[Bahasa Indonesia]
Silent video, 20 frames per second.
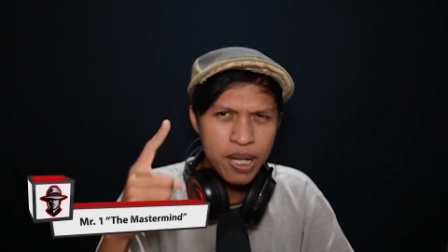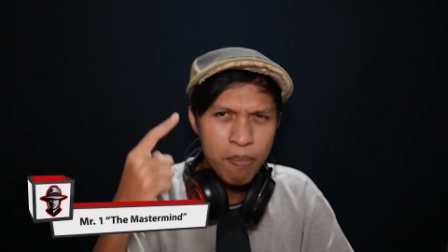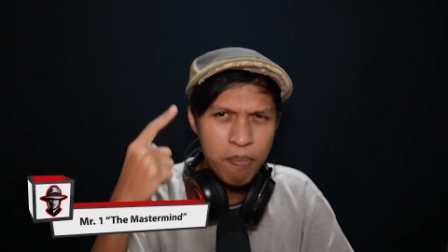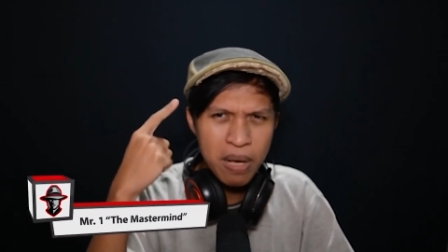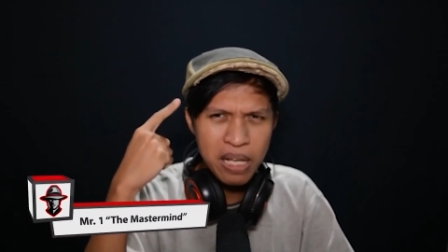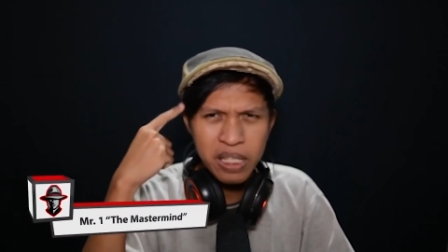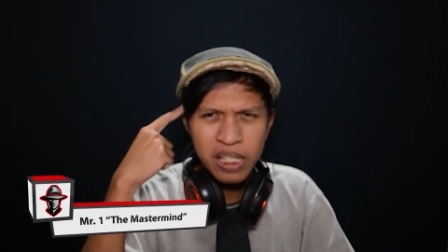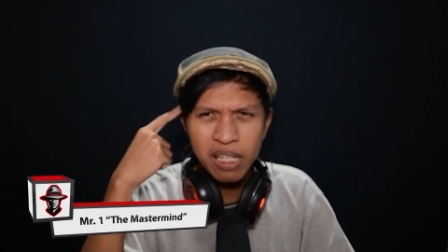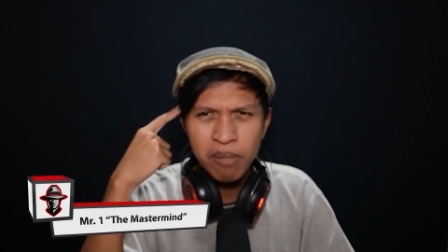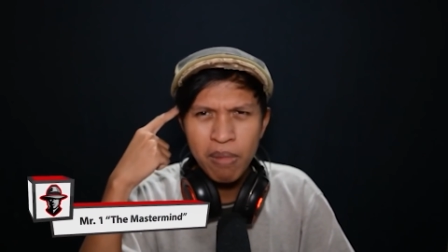the
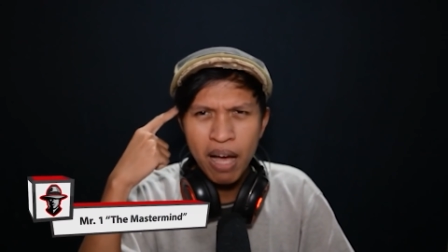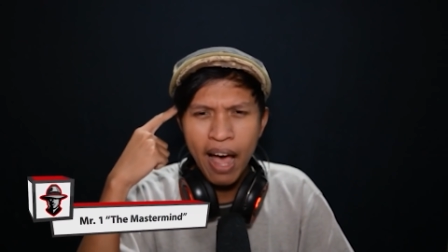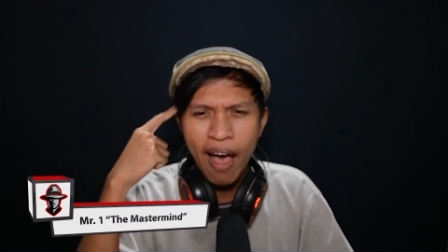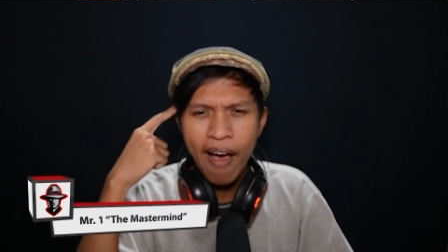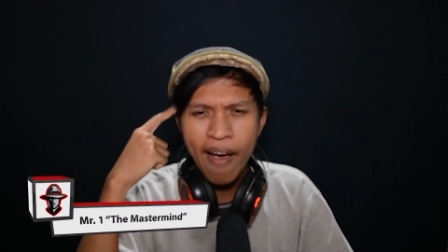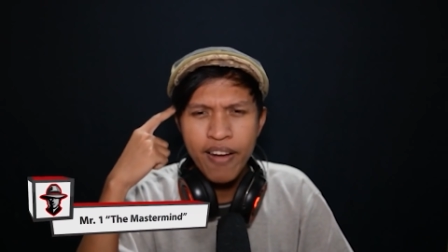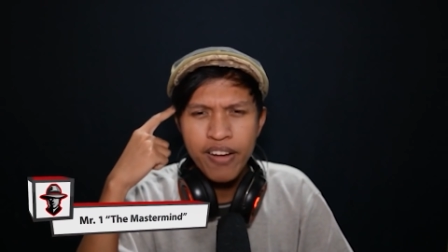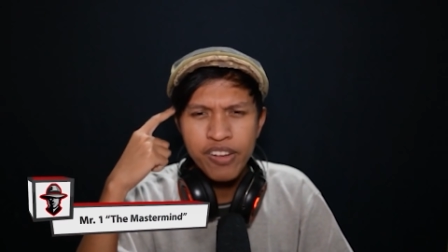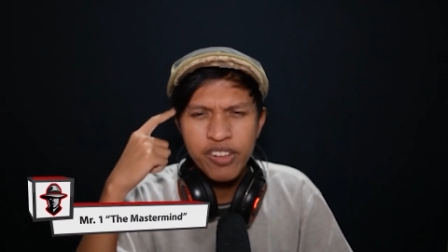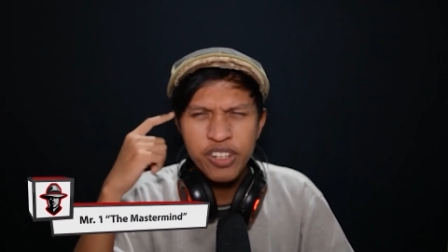
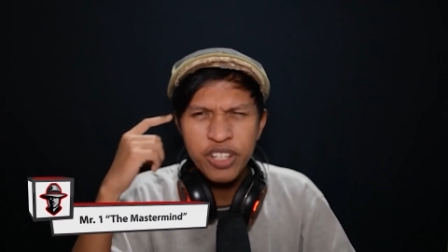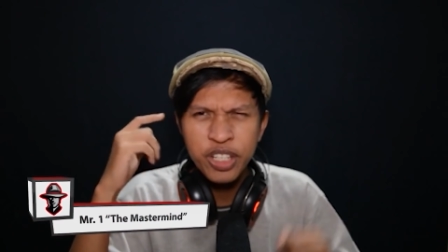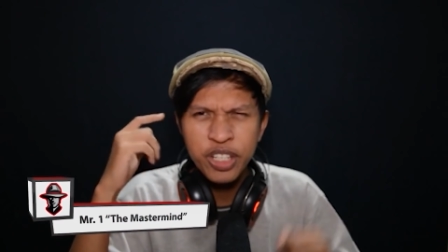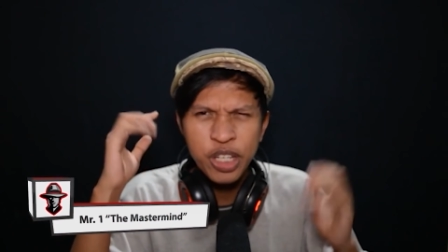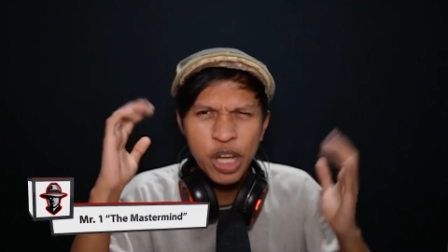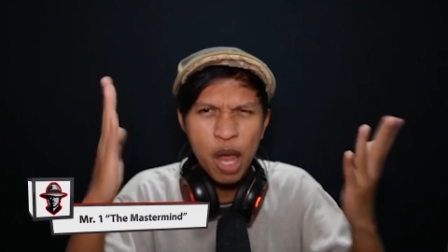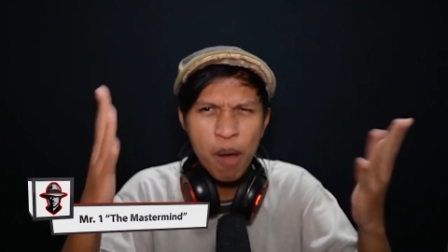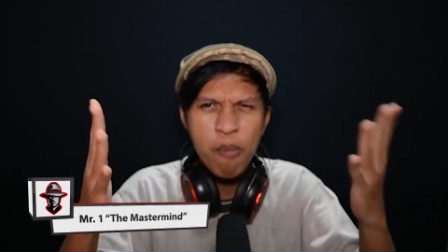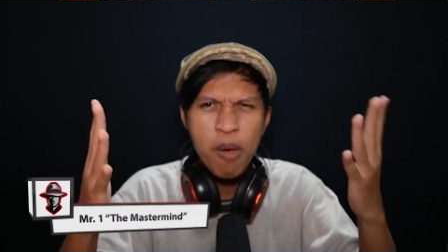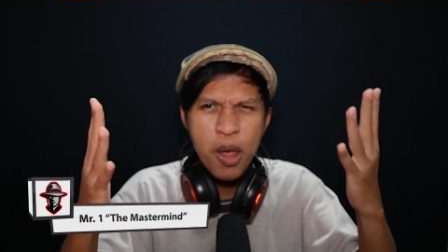mastermind di
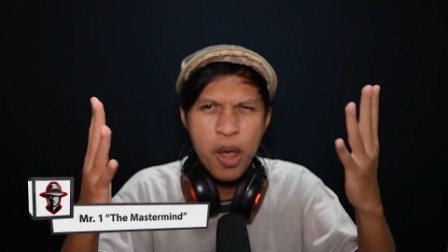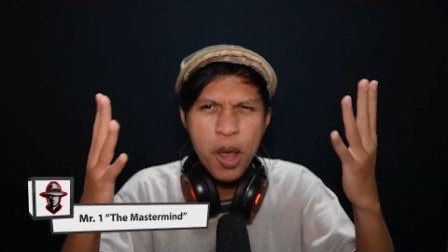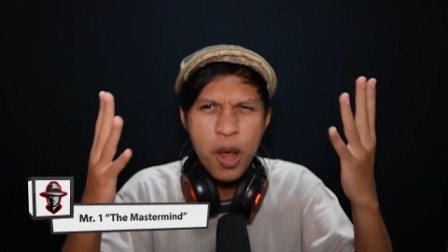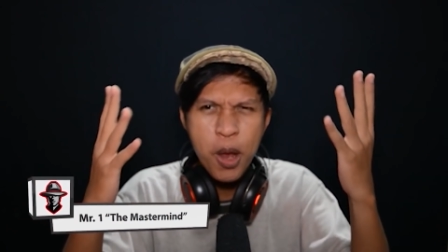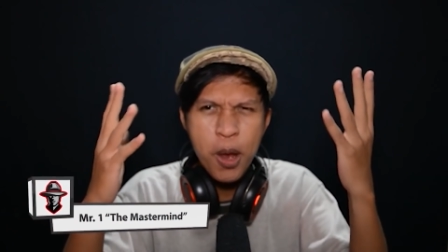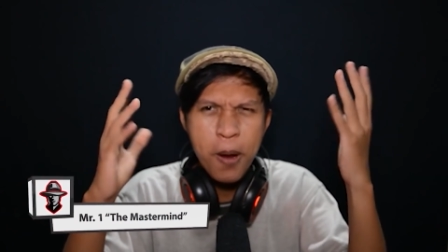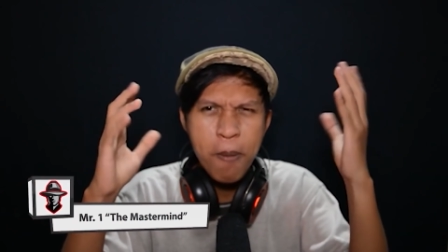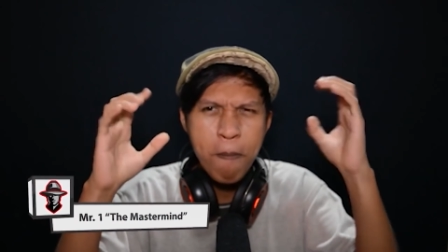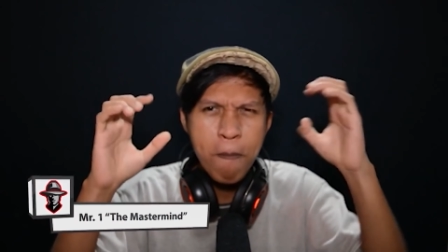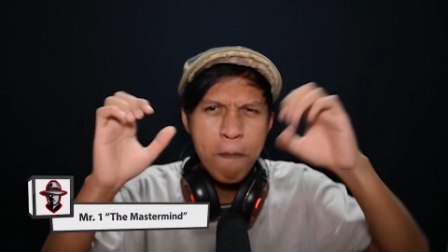
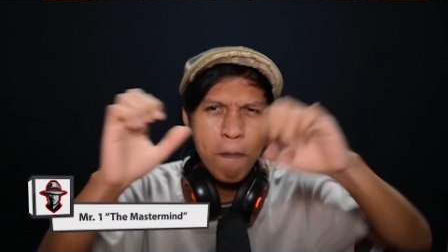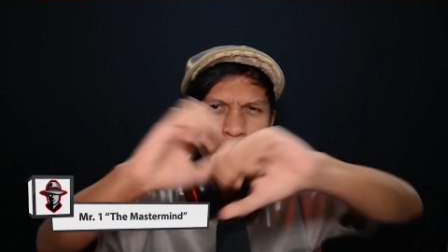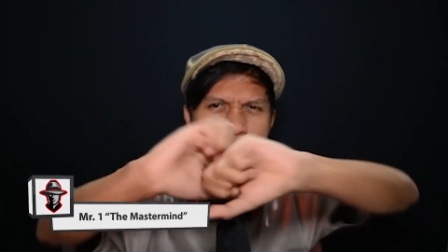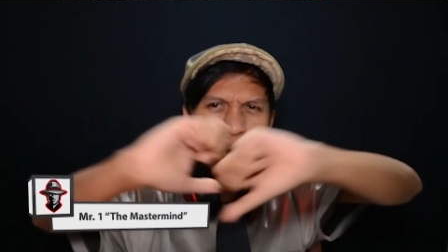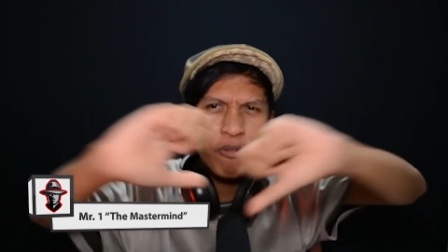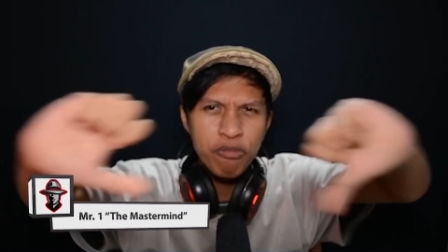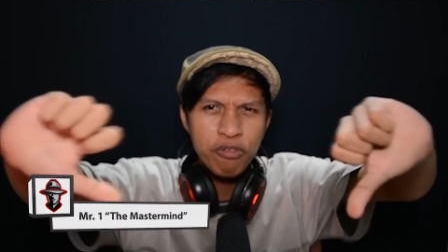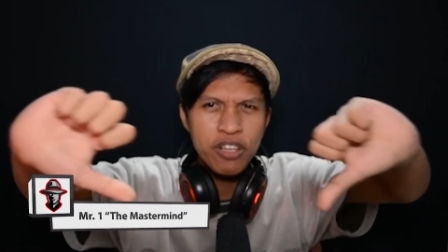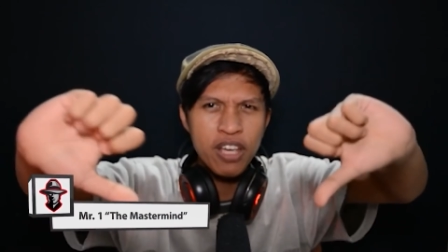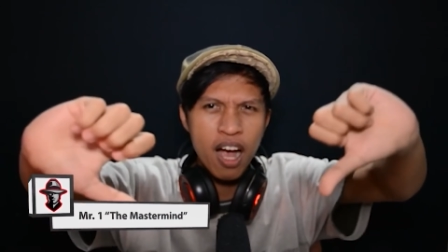gaming
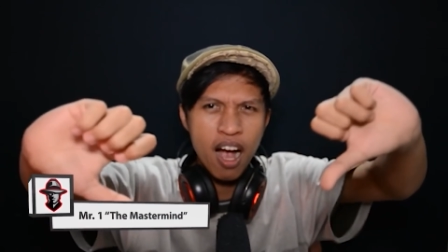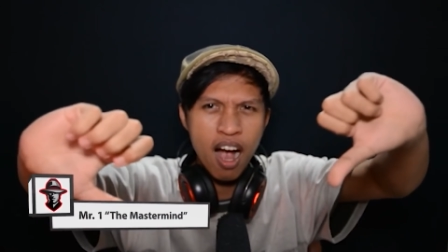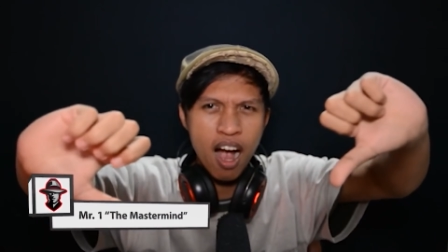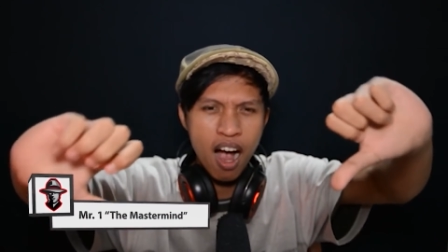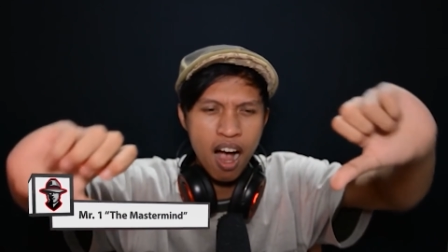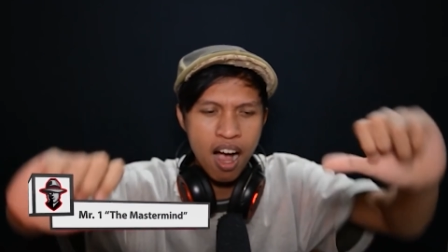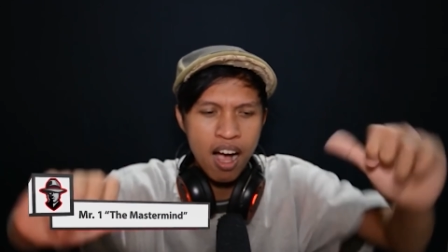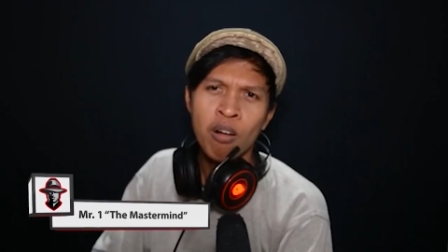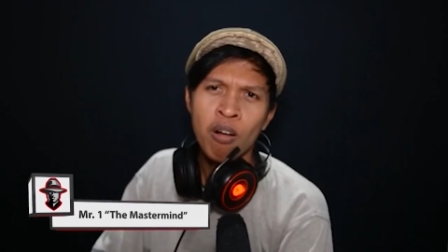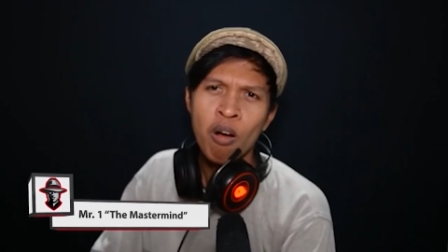mafia.
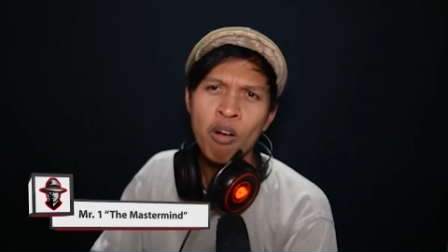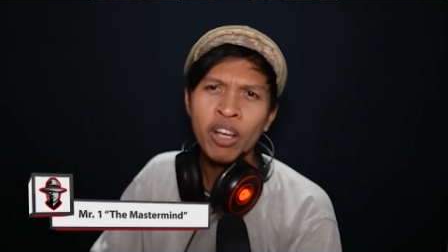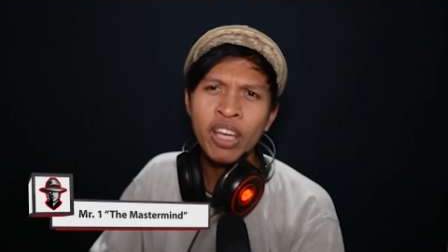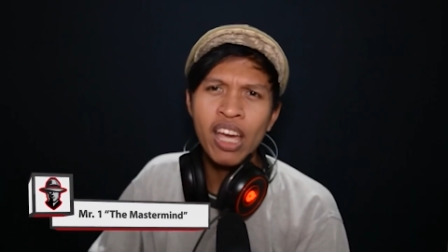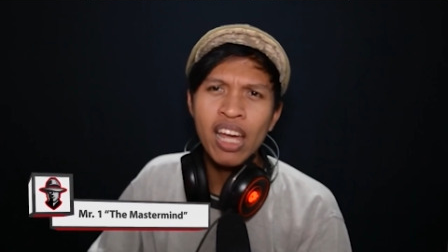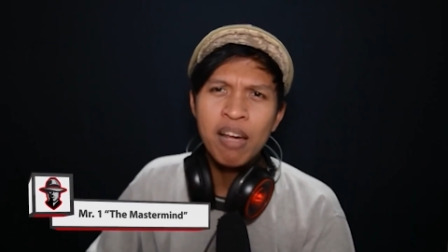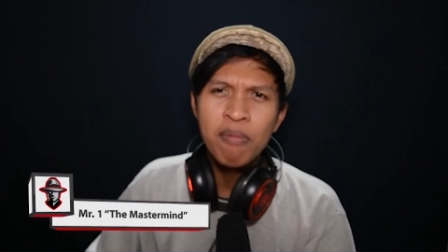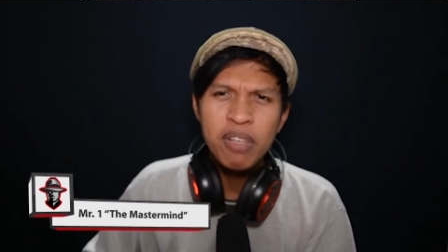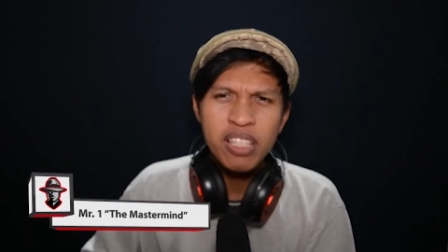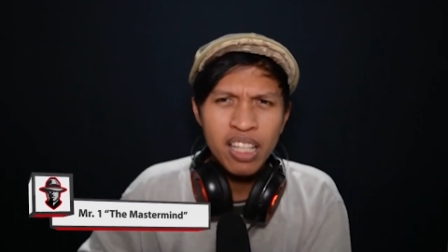Oke,
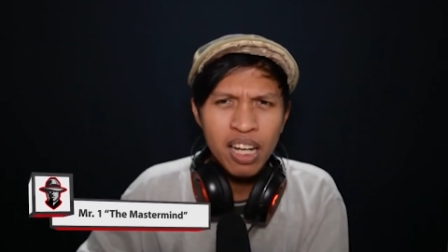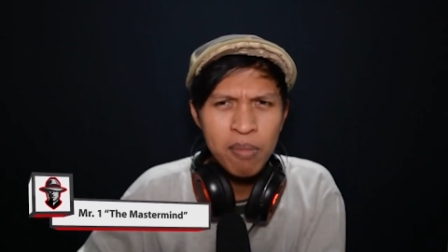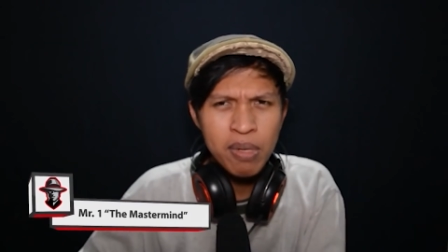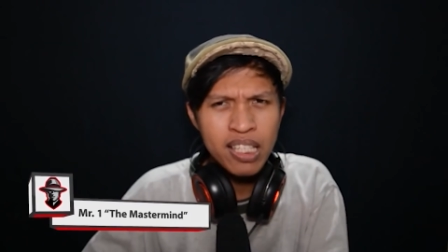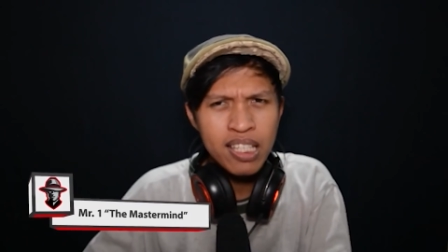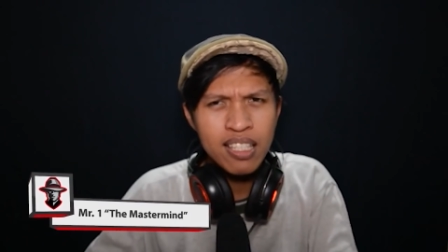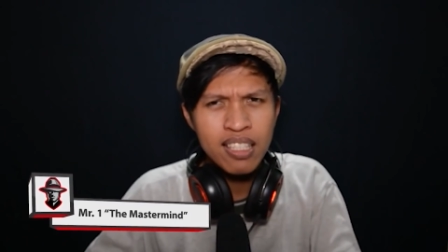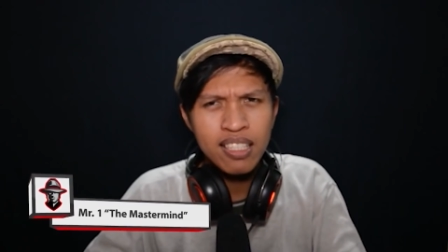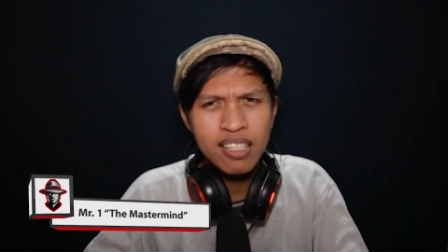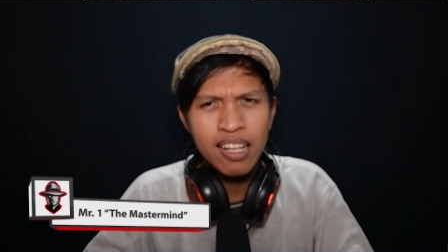okay, Mr. and
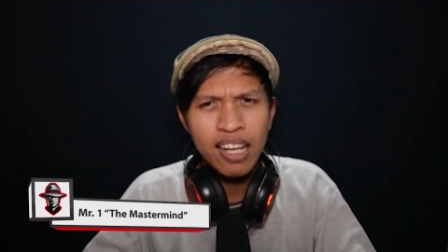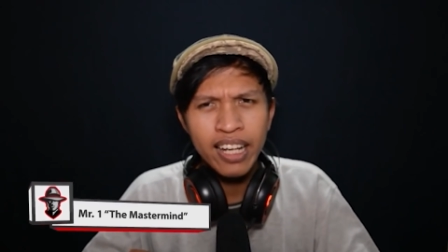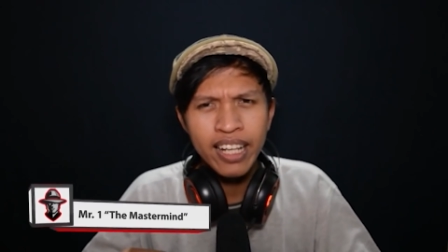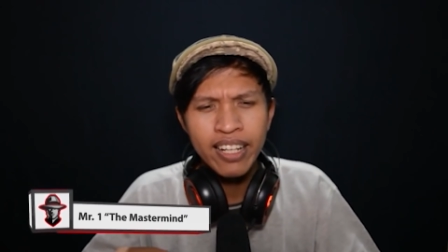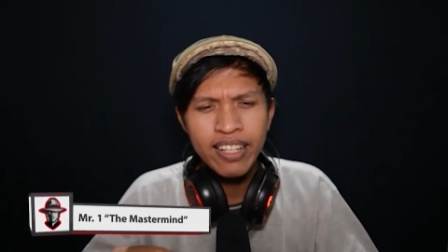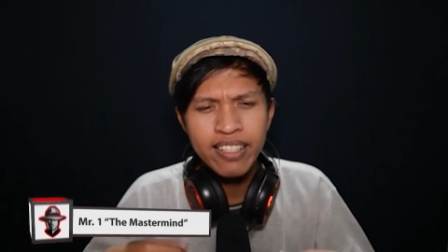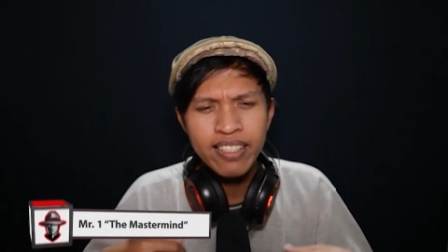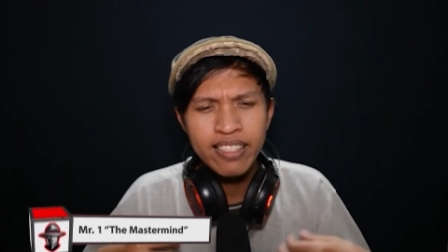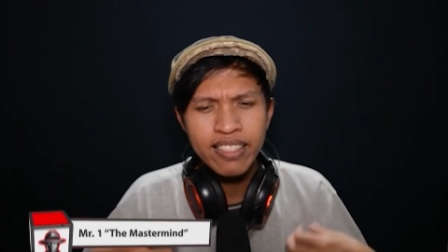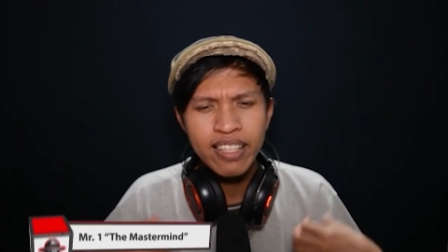Mrs. kali ini